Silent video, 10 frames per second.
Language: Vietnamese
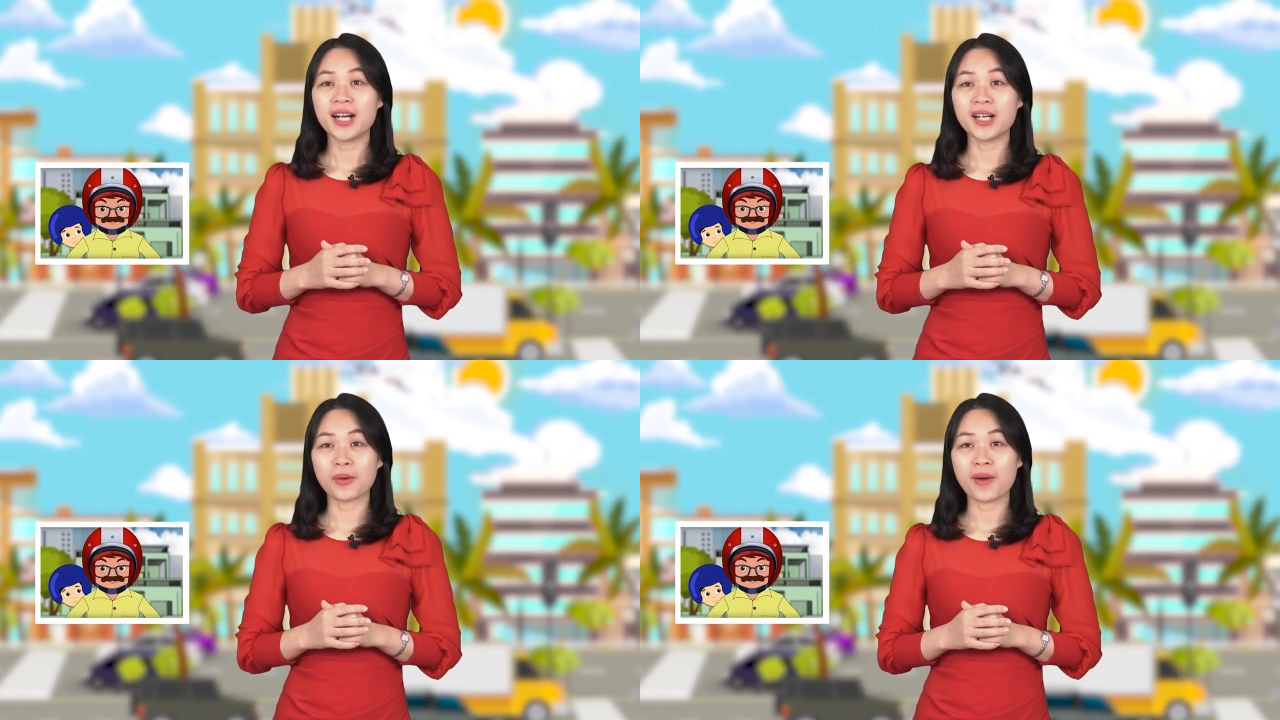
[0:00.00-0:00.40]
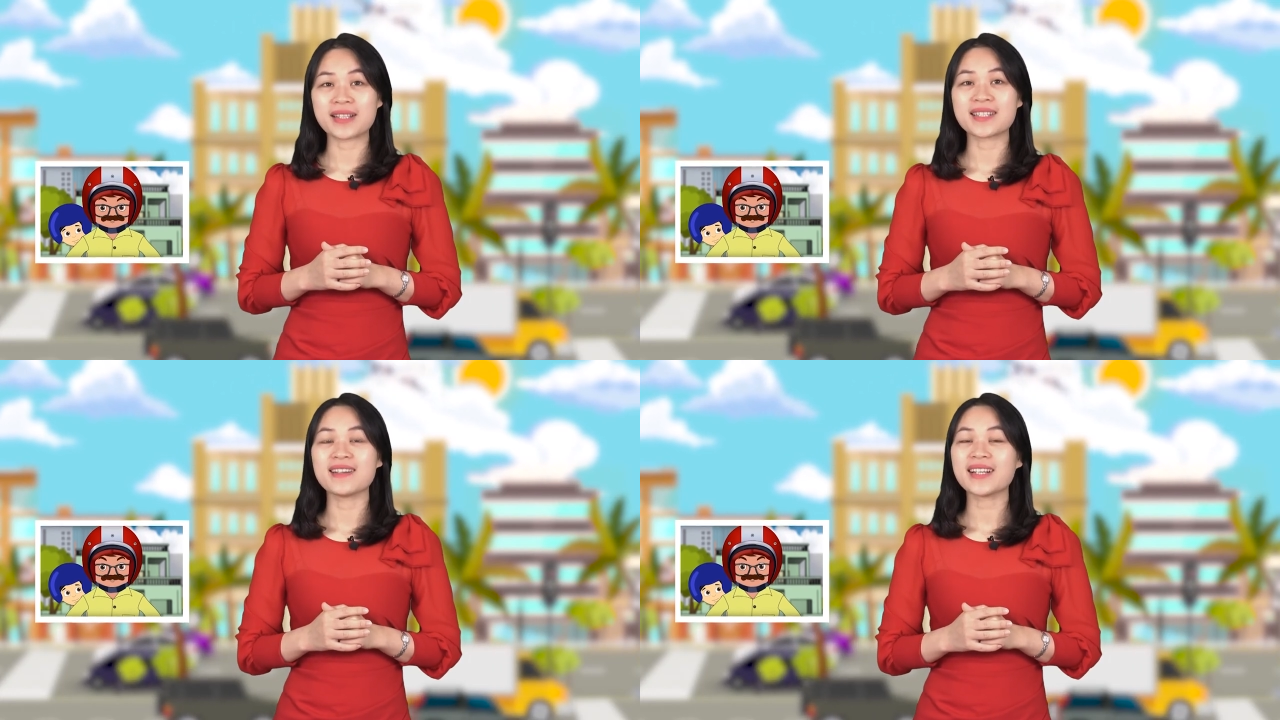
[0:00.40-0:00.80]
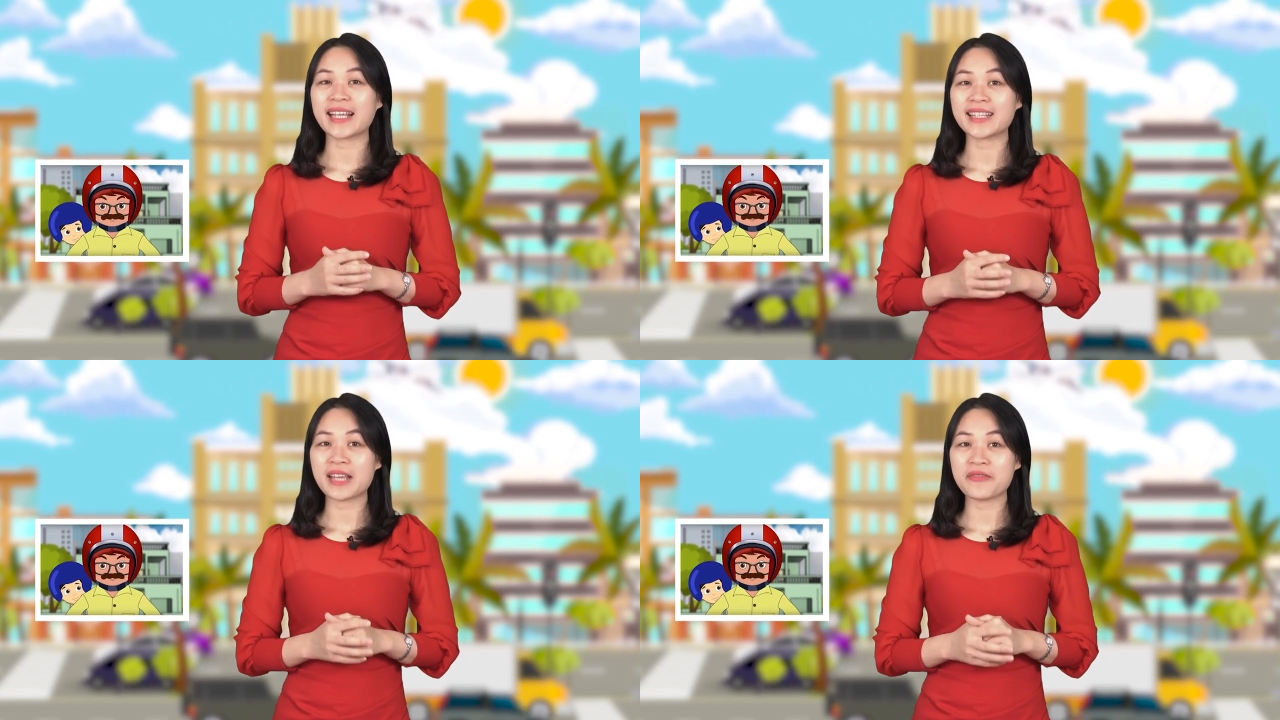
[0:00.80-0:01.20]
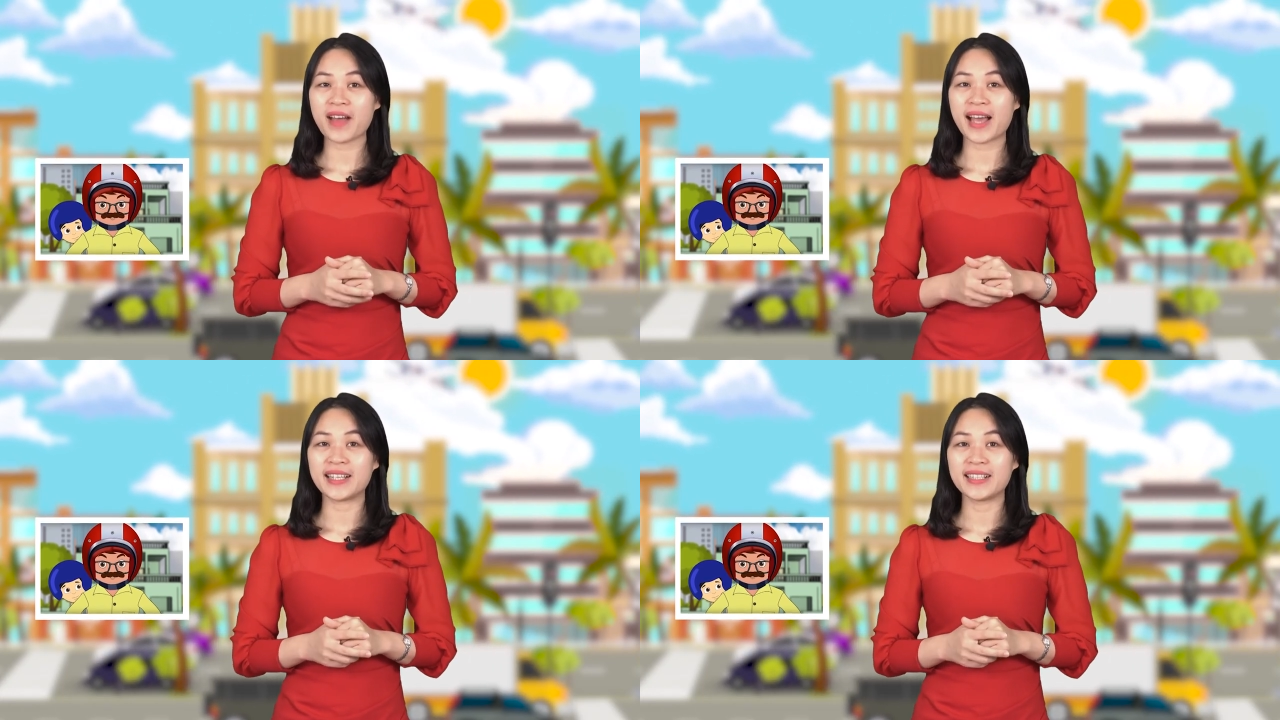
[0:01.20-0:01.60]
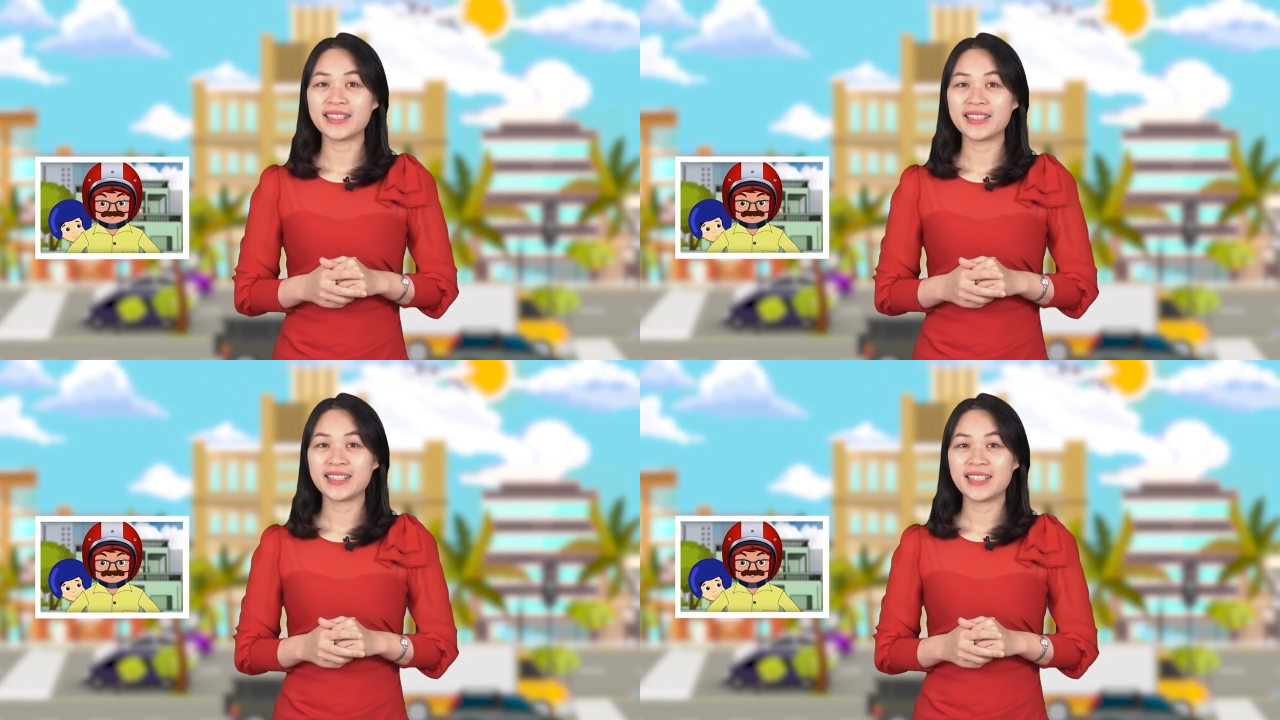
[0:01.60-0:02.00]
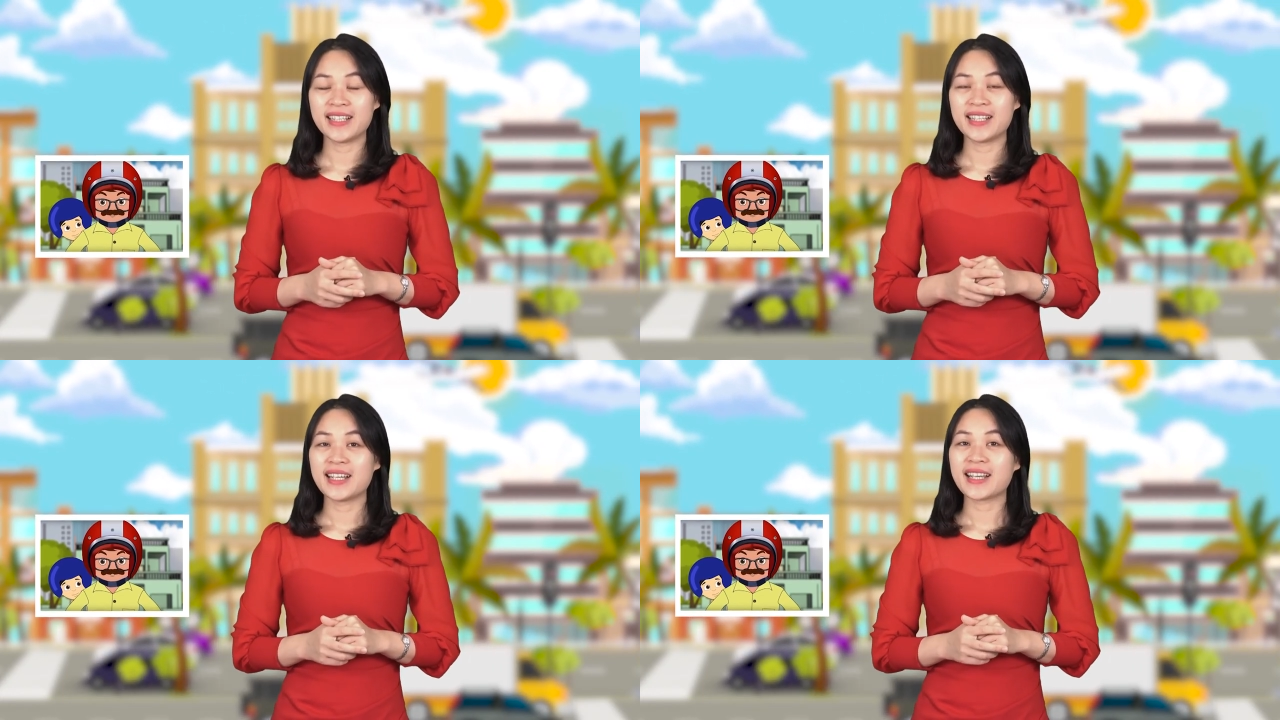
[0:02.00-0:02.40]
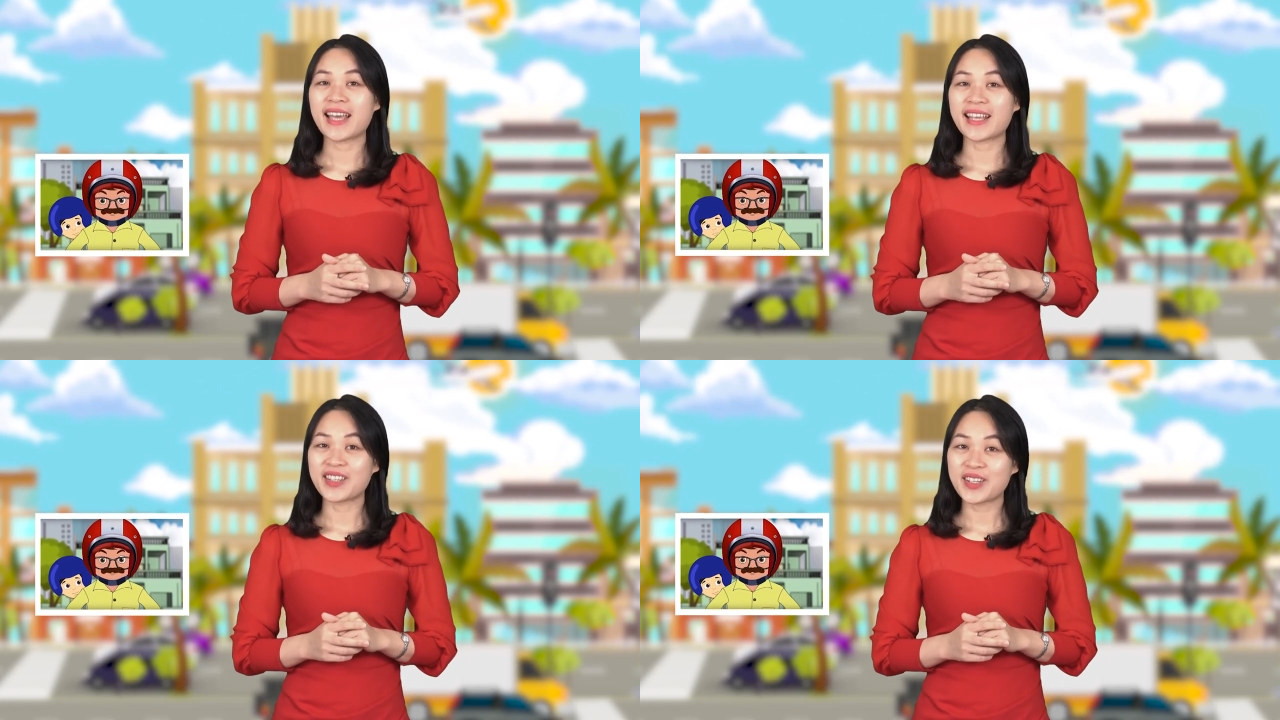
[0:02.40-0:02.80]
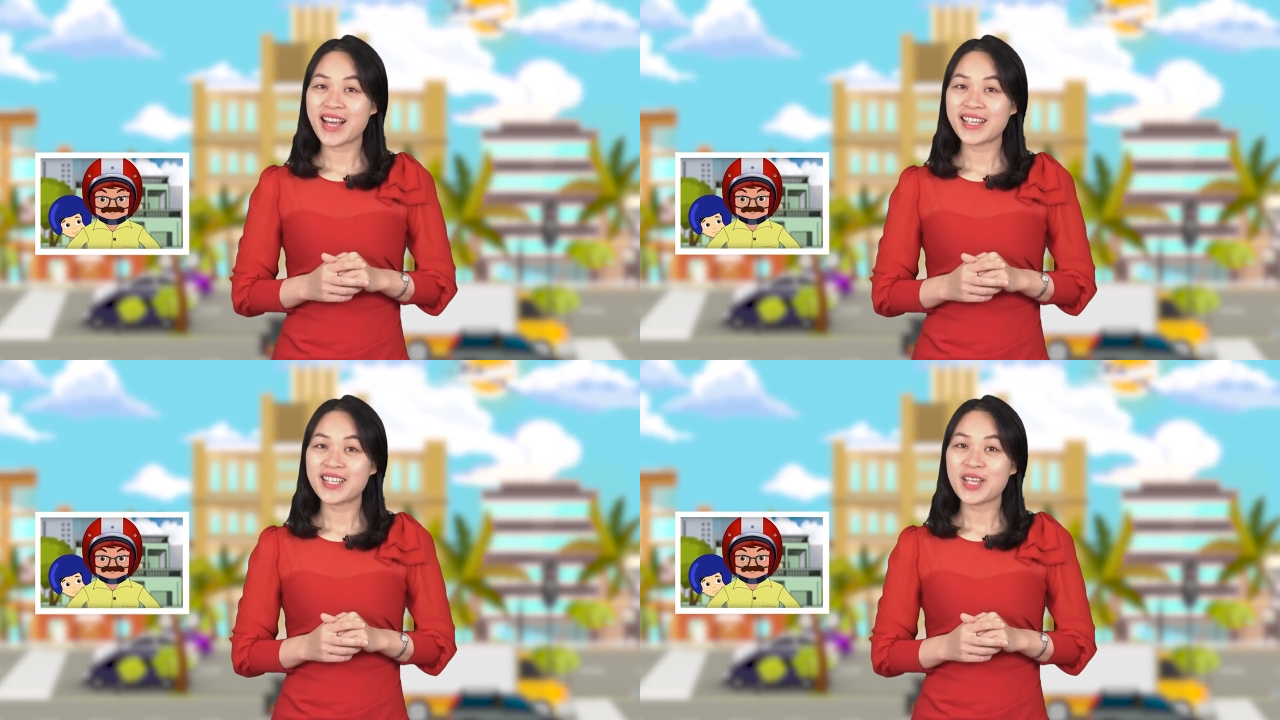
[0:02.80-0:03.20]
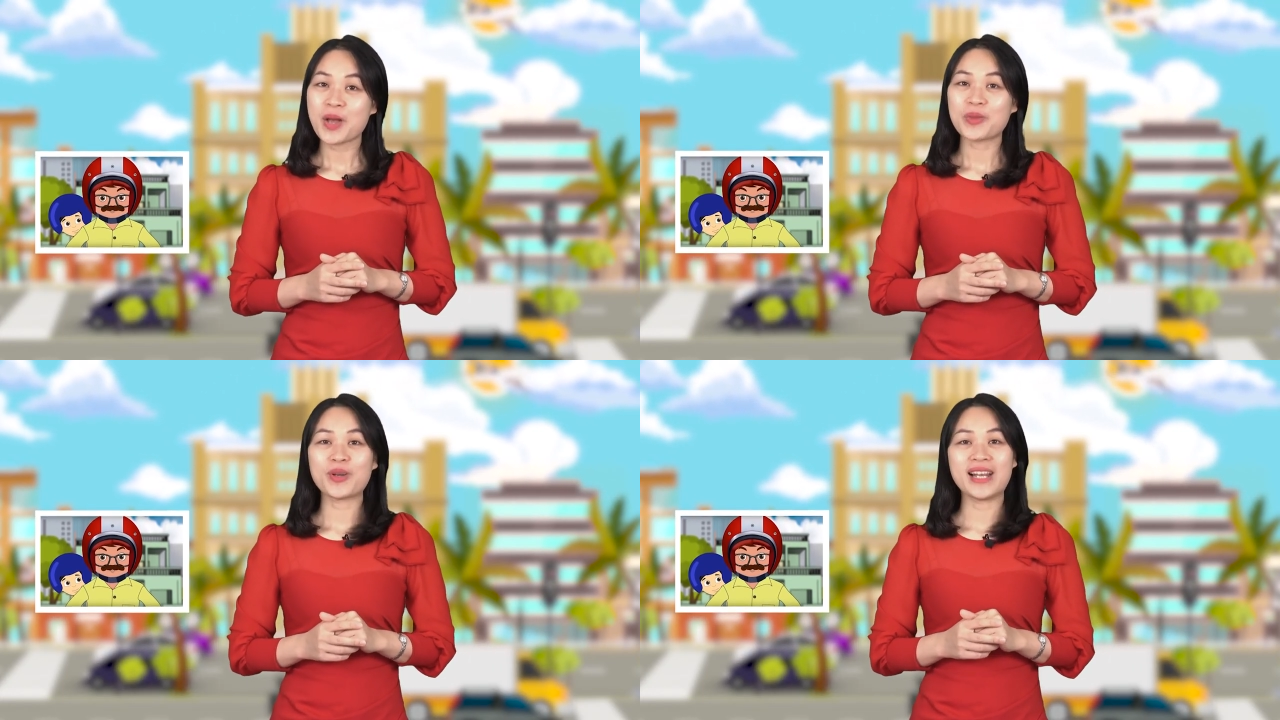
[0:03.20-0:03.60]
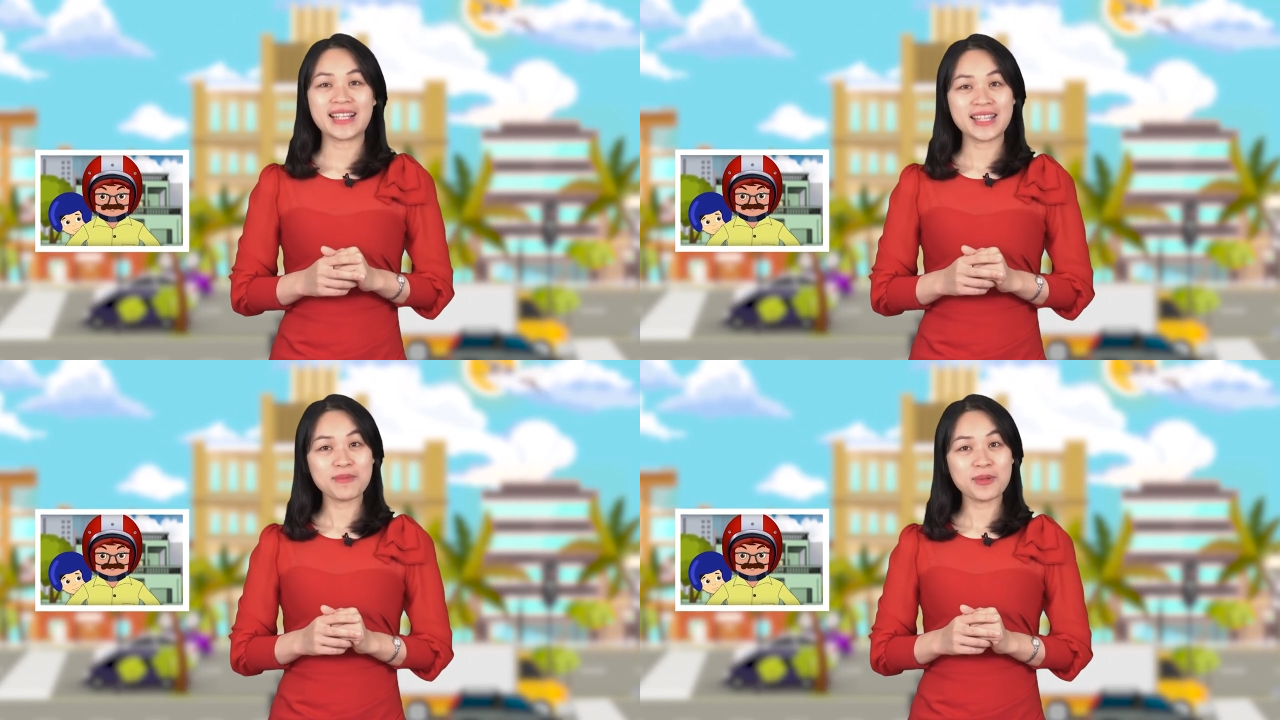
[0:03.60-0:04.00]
ở khoảng giữa cánh tay phải. Kể tới đây, tôi lại tiếp